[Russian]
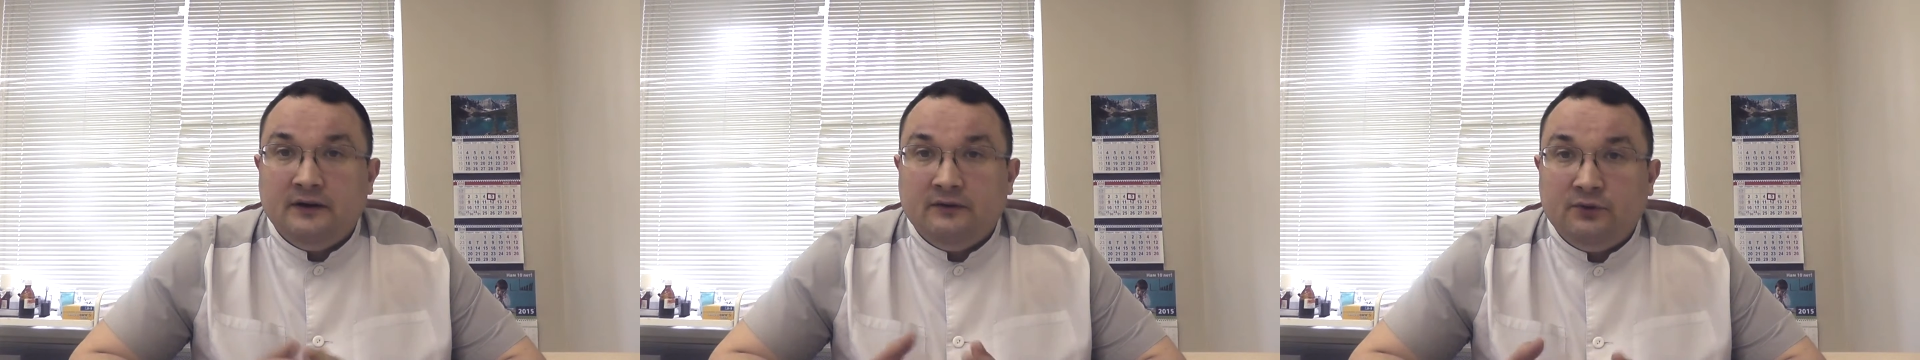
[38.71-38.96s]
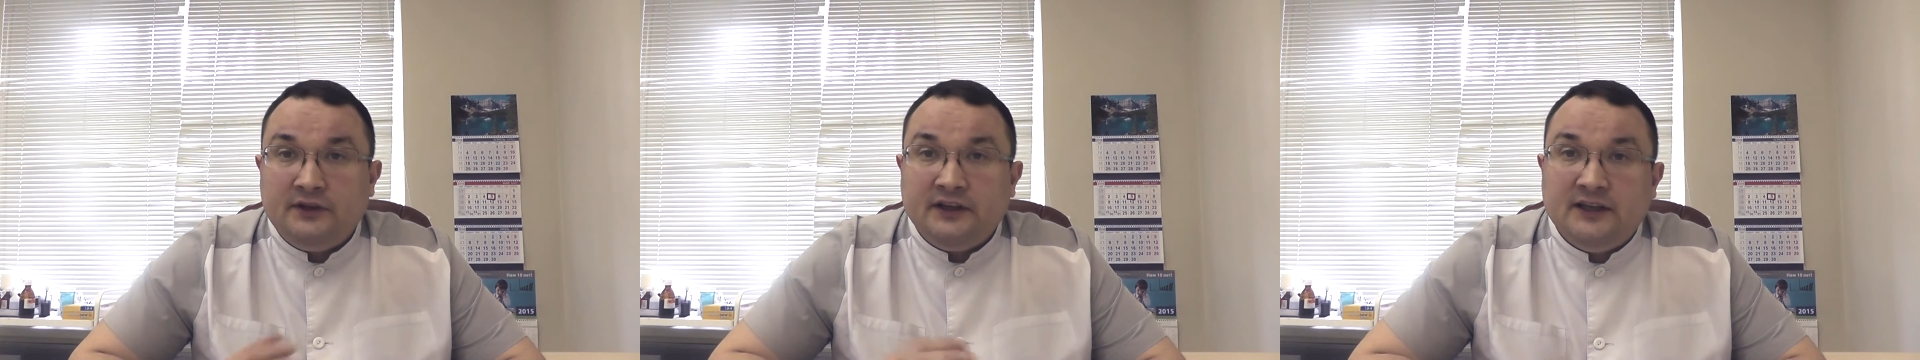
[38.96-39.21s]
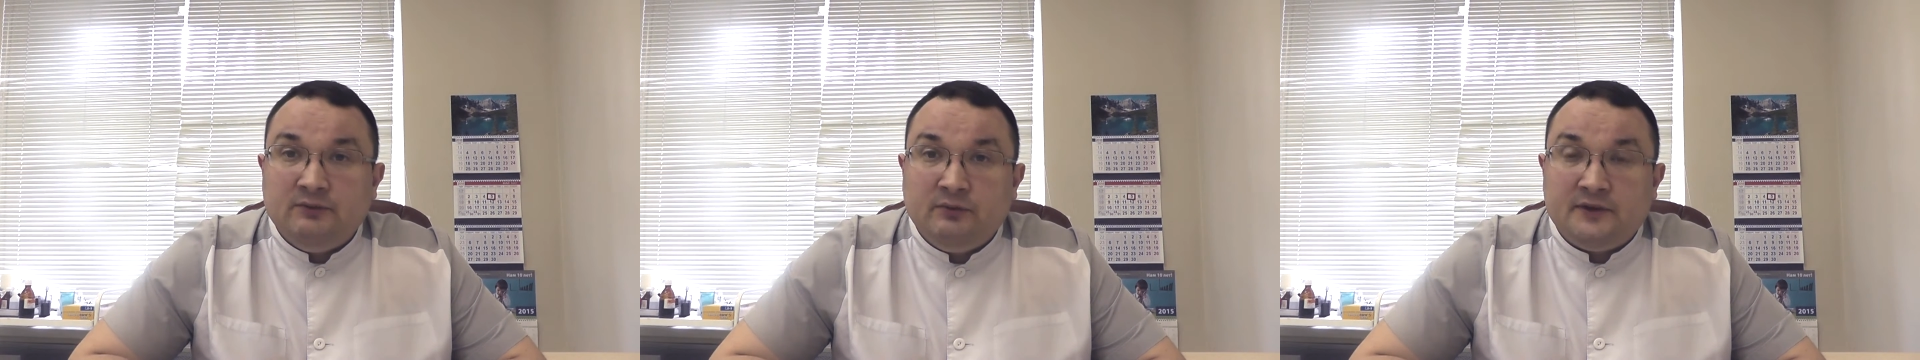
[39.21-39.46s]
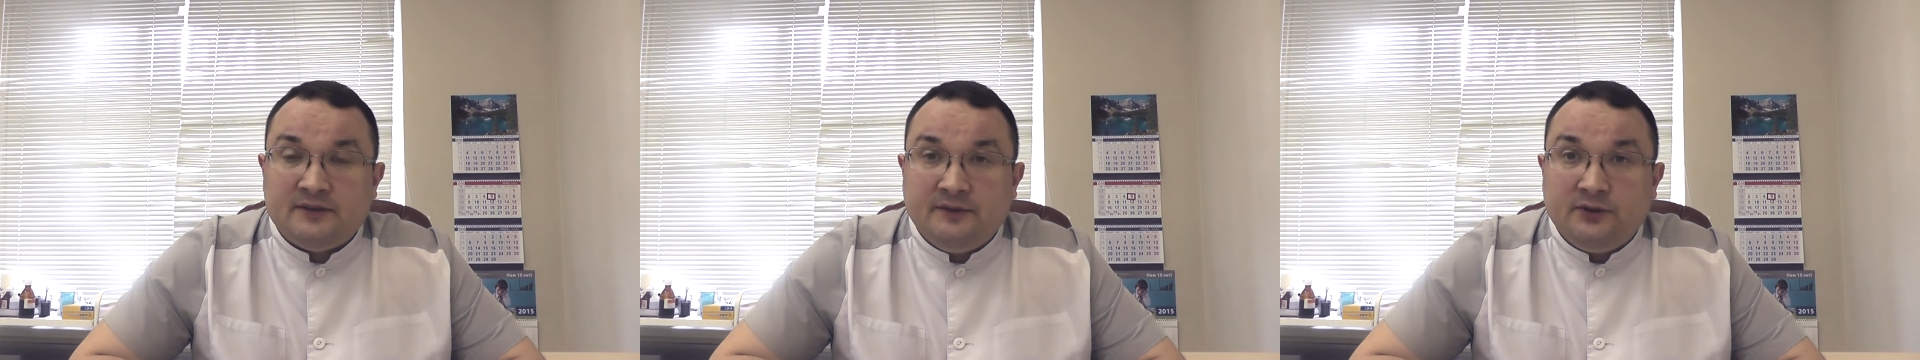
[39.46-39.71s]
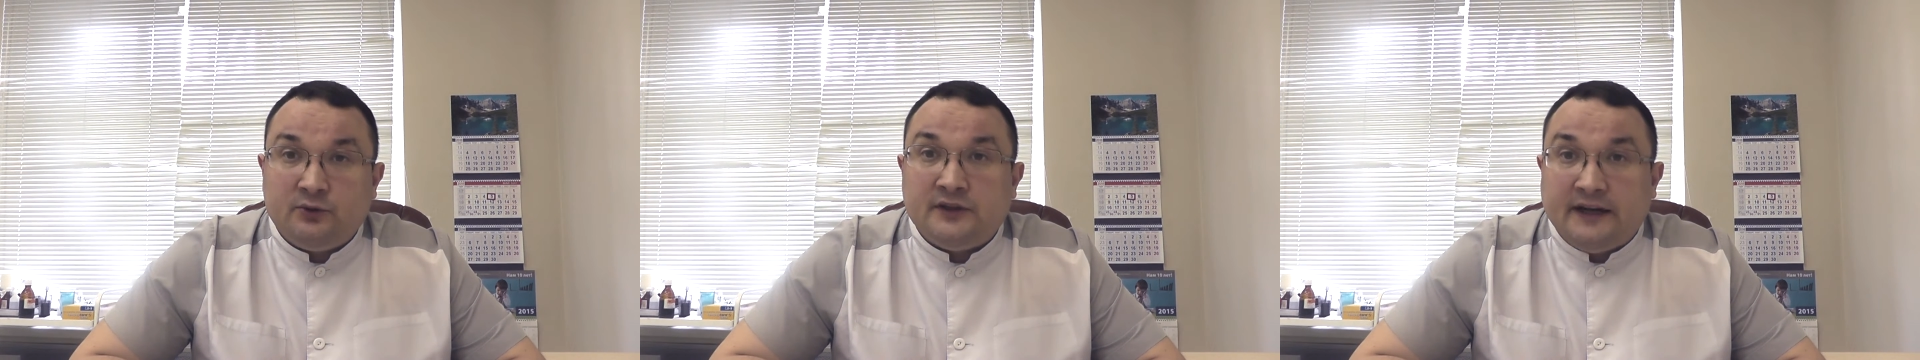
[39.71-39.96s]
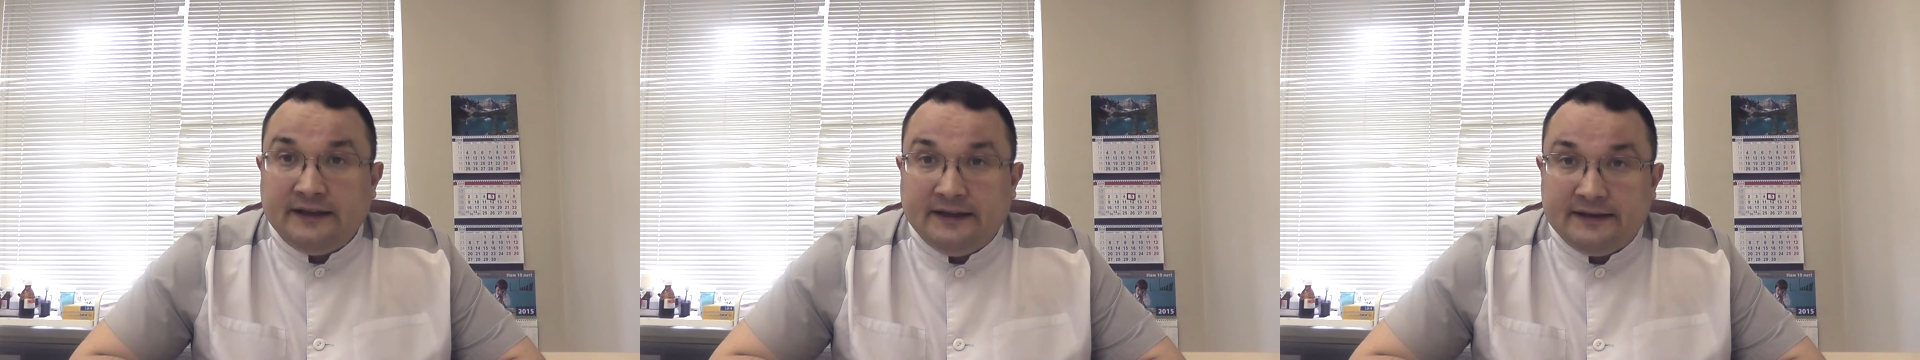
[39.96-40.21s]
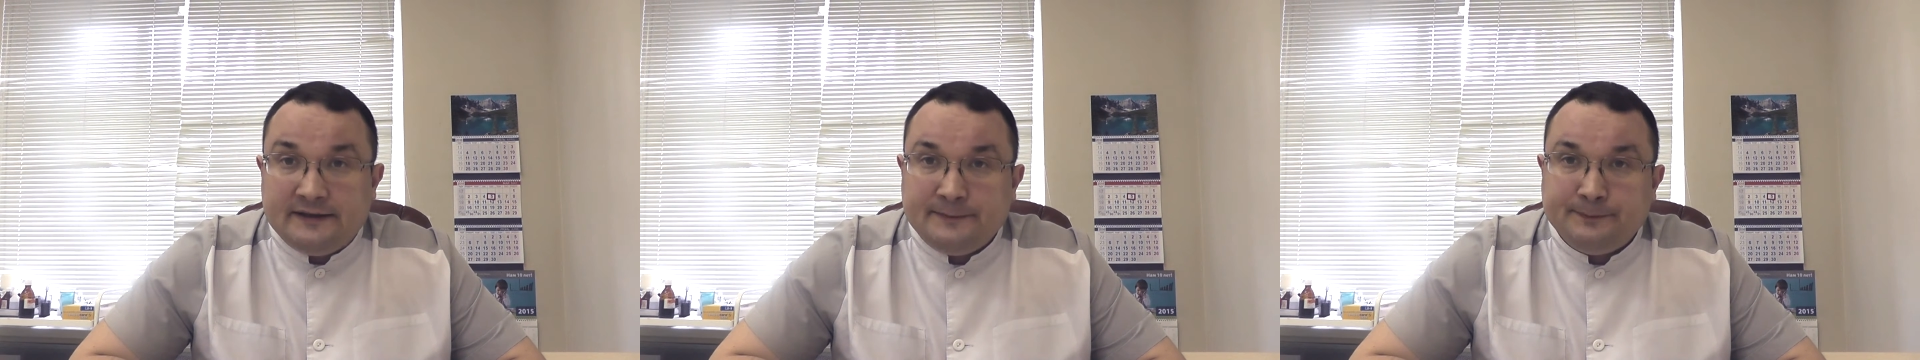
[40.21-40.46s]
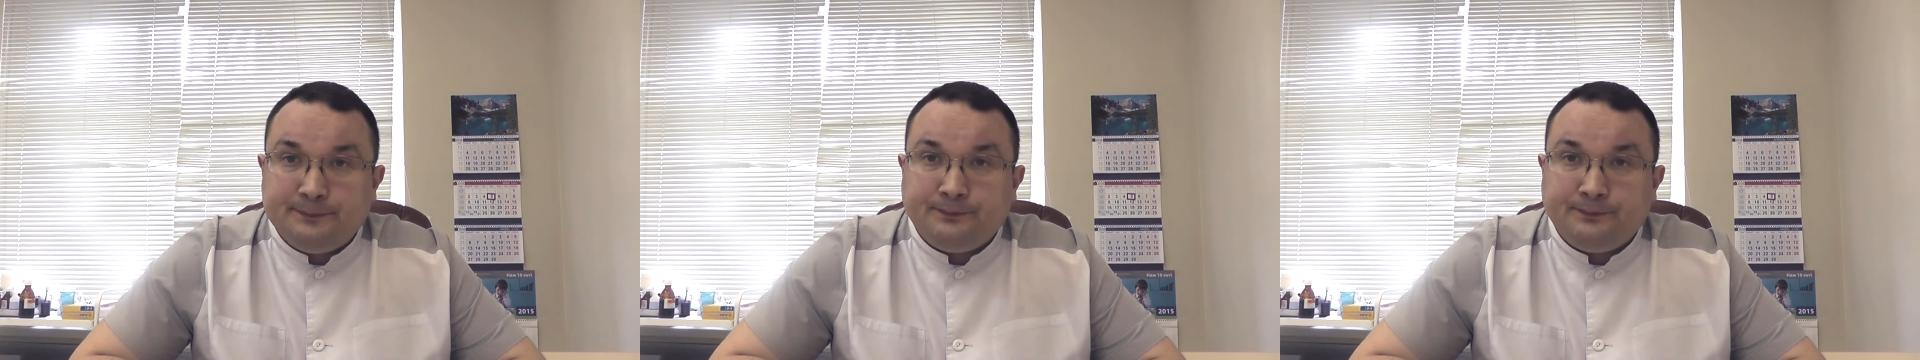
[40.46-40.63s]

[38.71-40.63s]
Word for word: Вот таким образом это устраняется.